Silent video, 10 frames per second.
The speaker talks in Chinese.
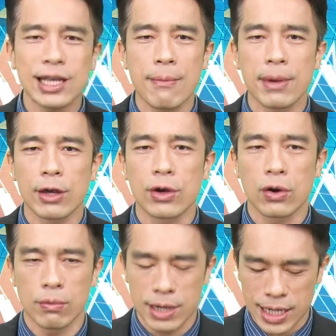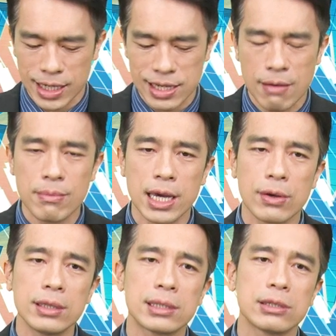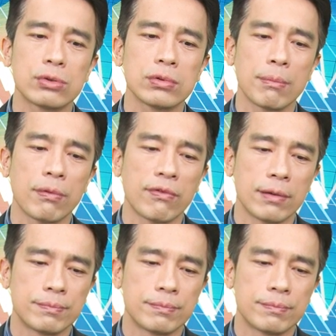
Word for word: 美元。我们来看一下美元指数的部分。